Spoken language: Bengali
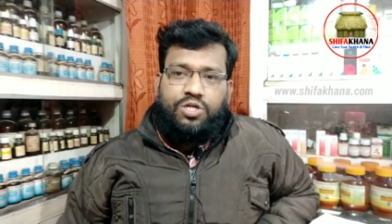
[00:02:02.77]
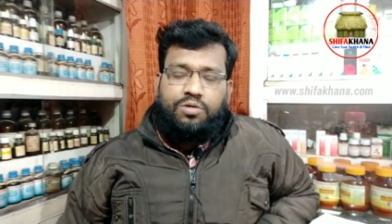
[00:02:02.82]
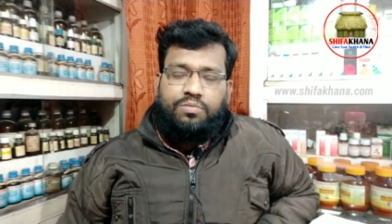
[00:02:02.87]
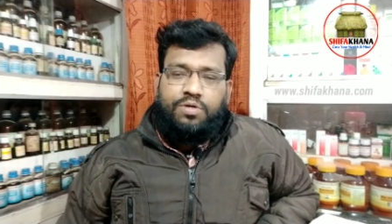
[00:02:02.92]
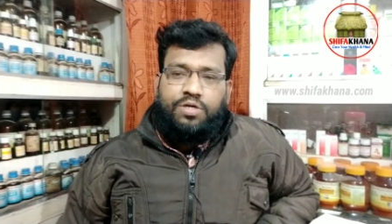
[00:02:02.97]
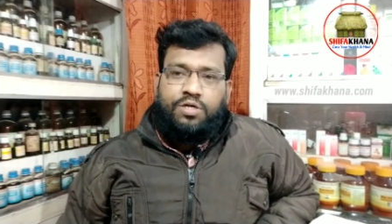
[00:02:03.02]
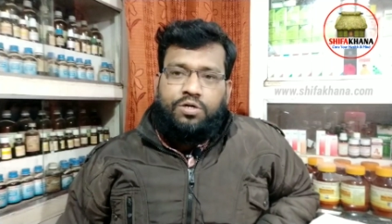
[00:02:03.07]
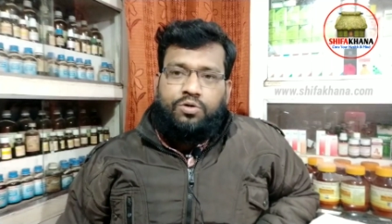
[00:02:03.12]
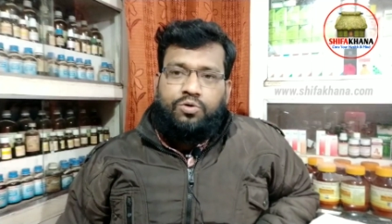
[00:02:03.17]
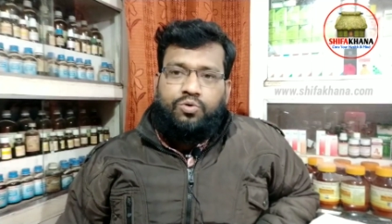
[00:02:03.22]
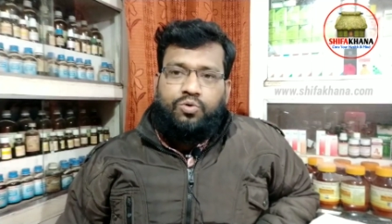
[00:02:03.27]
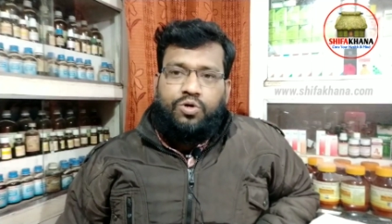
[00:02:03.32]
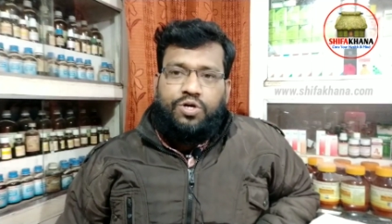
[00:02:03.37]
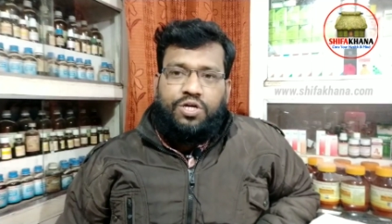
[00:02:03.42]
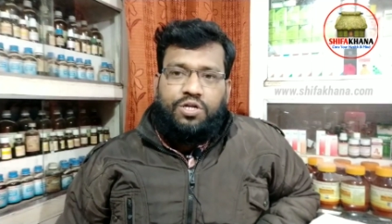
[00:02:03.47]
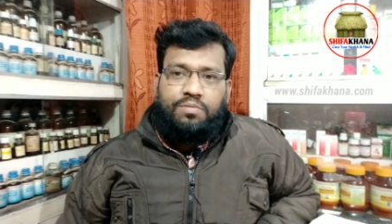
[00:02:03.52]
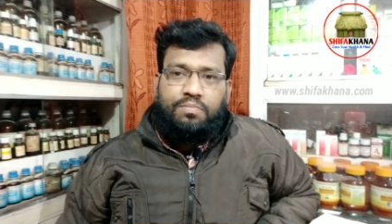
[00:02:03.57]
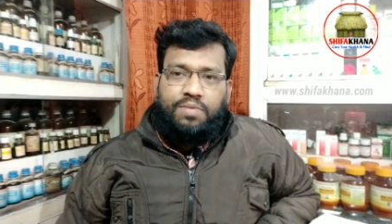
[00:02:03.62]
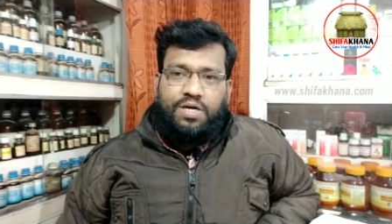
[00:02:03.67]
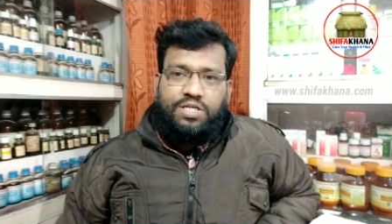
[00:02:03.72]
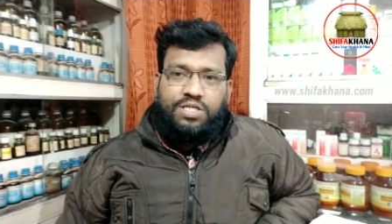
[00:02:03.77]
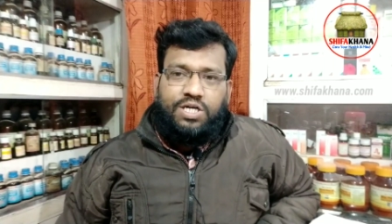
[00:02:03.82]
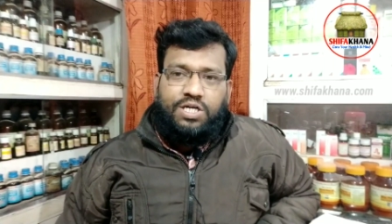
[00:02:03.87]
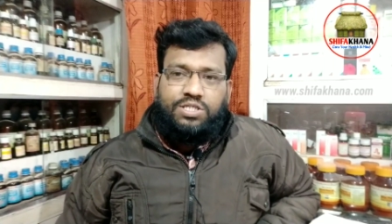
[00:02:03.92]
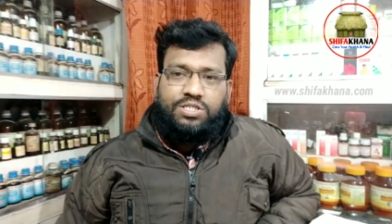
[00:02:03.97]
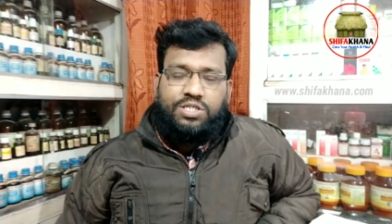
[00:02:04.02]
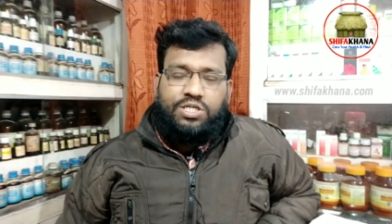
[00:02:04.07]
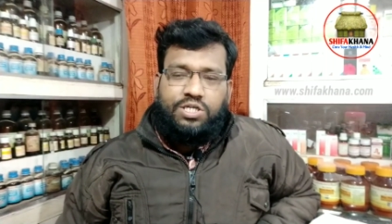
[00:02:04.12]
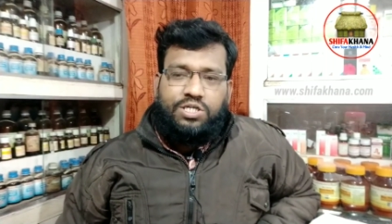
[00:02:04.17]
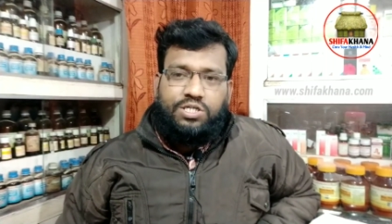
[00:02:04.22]
যাবে রোগীর
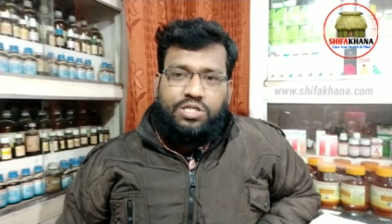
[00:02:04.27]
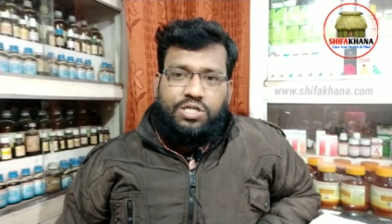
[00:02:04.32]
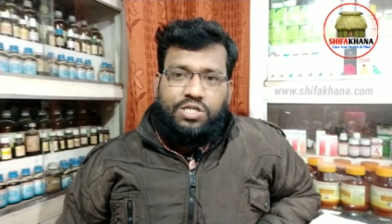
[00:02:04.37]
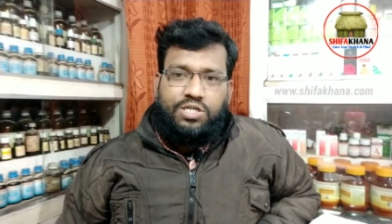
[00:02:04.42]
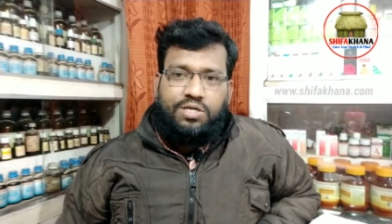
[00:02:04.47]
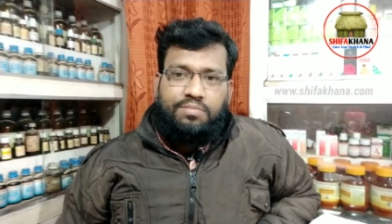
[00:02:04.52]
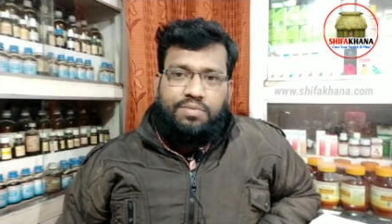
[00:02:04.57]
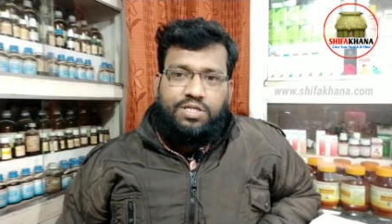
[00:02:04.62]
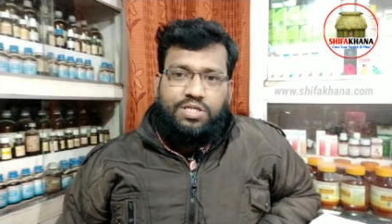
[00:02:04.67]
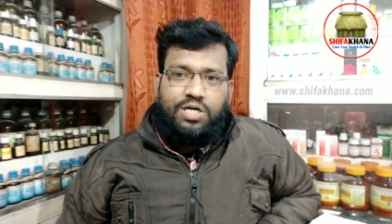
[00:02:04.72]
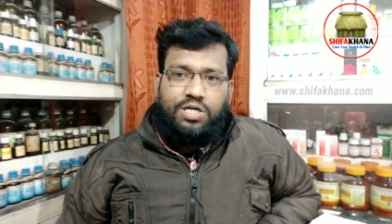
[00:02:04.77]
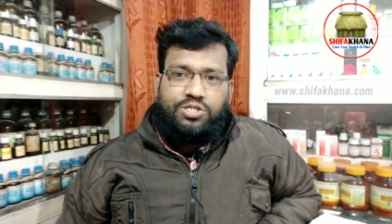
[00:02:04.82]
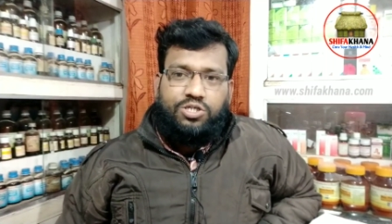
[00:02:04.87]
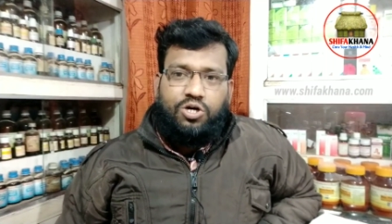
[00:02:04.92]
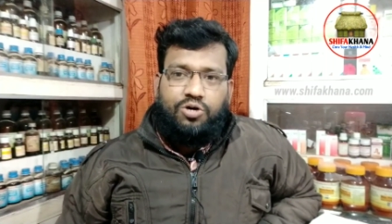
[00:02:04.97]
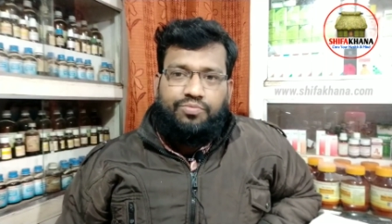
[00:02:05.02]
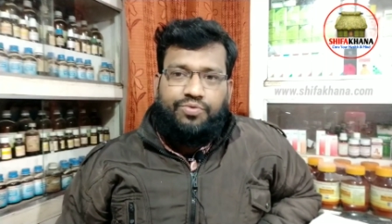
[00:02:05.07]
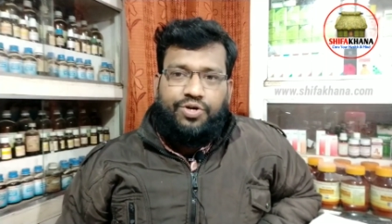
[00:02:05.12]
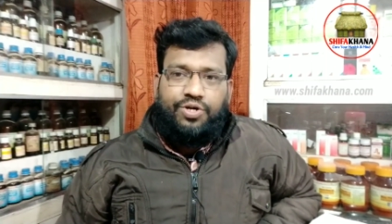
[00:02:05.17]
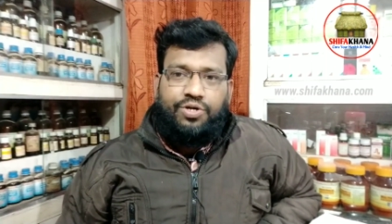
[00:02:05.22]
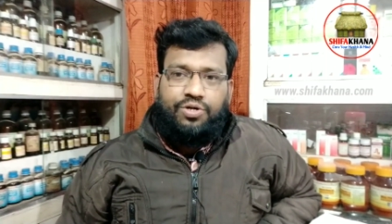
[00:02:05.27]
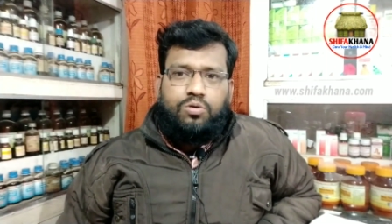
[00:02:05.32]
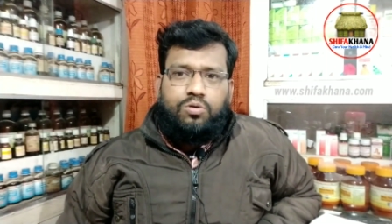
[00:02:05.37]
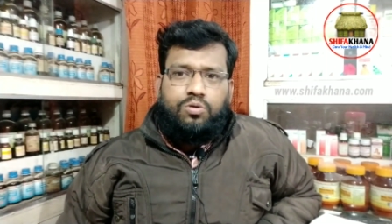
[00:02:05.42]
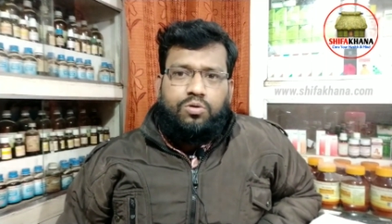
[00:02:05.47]
মেজাজ খিটখিটে মেজাজ হবে